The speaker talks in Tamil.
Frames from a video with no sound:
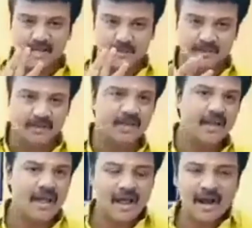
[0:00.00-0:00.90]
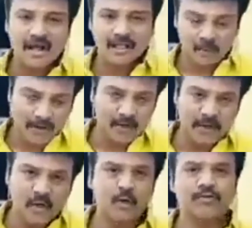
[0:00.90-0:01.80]
பேசலாம் அதை பத்தி ஆனா அதுக்கு முன்னாடி
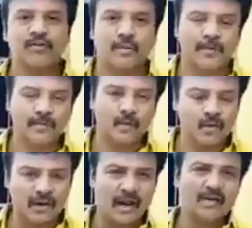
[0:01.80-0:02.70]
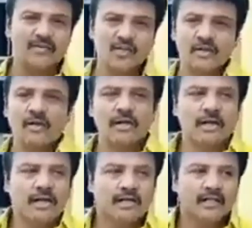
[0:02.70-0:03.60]
இன்னொரு விஷயம் நான் பேசணும் ஒரு நல்ல விஷயம்
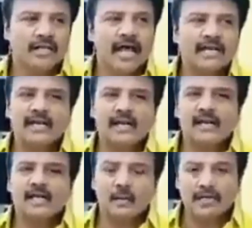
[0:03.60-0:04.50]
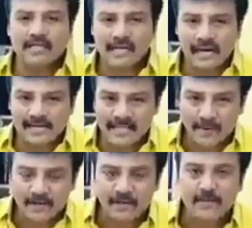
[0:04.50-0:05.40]
இது யாருக்குன்னா டுவெல்த் ஸ்டாண்டர்ட்
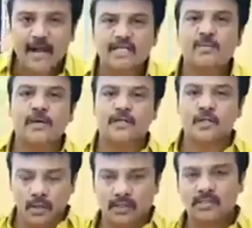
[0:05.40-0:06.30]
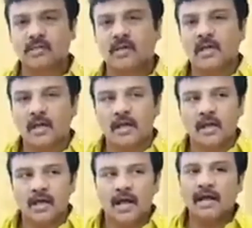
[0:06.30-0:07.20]
எக்ஸாம் எழுதி பாஸ் பண்ண ஸ்டூடெண்ட்ஸ்
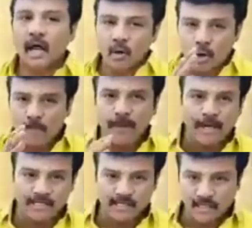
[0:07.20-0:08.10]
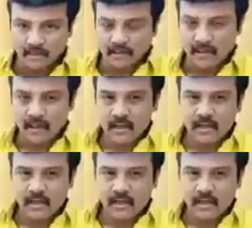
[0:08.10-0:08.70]
அண்ட் அவங்களோட பேரண்ட்ஸ்க்கு தான்